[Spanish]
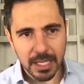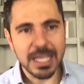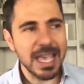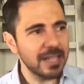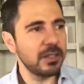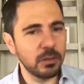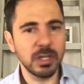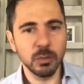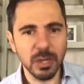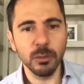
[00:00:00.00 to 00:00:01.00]
Y, es,
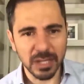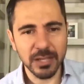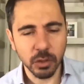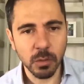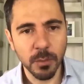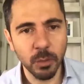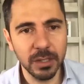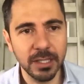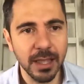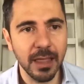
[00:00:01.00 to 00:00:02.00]
y usamos eso como
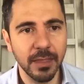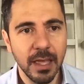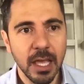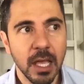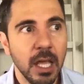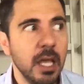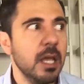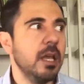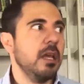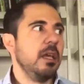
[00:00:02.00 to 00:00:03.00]
publicidad.
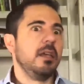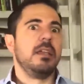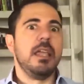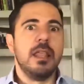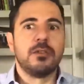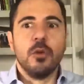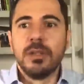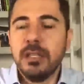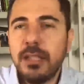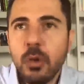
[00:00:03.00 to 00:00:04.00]
Y en eso
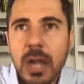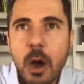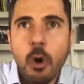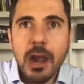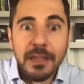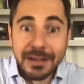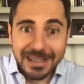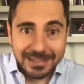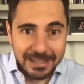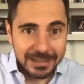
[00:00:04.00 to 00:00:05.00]
me sentí una ola de
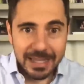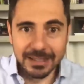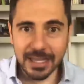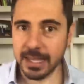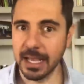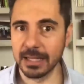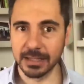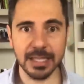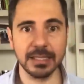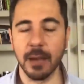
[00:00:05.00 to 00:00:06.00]
resistencia
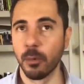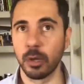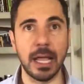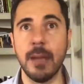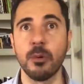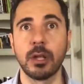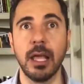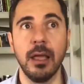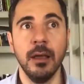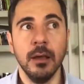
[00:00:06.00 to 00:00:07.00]
gigantesca. ¿Por qué?
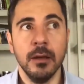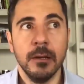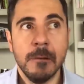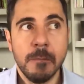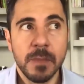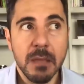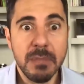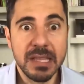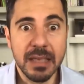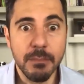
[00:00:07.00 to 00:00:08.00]
Porque
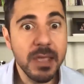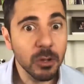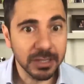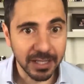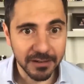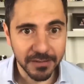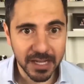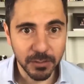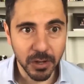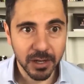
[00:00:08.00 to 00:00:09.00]
mis amigos están en
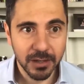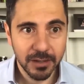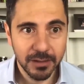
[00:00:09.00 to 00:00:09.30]
Facebook.